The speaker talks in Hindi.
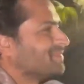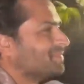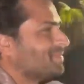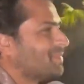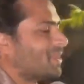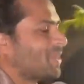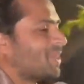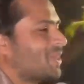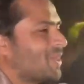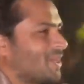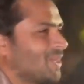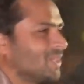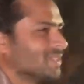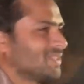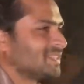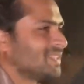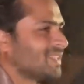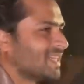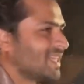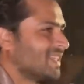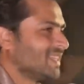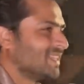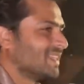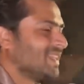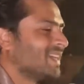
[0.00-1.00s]
बहुत
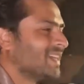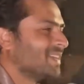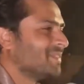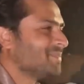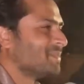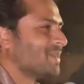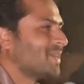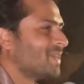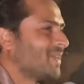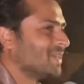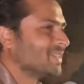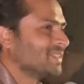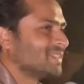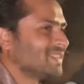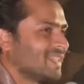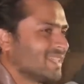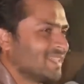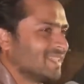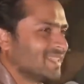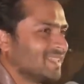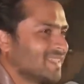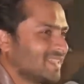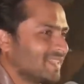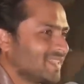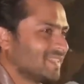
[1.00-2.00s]
शानदार बहुत अच्छा,
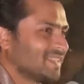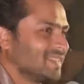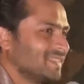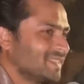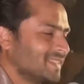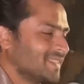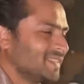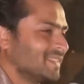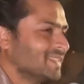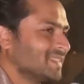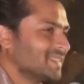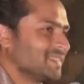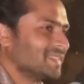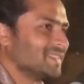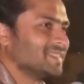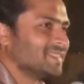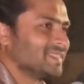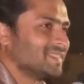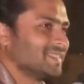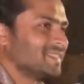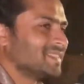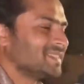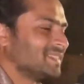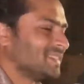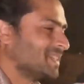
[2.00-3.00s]
जबरदस्त
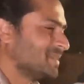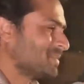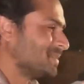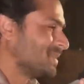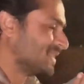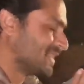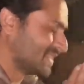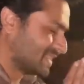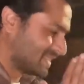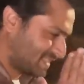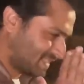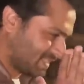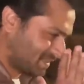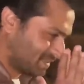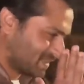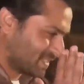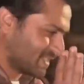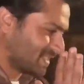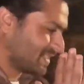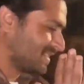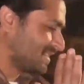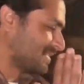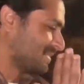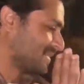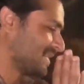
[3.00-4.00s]
अच्छा। जबरदस्त
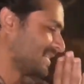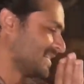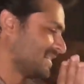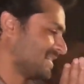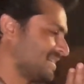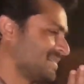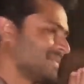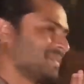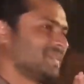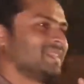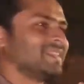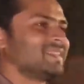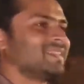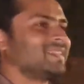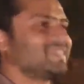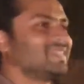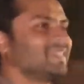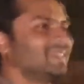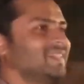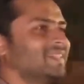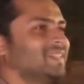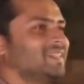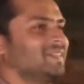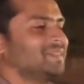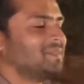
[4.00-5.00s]
जबरदस्त
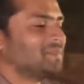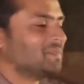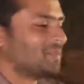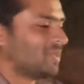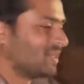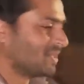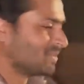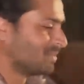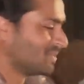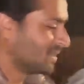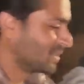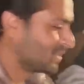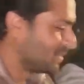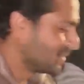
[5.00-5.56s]
जबरदस्त बहुत बहुत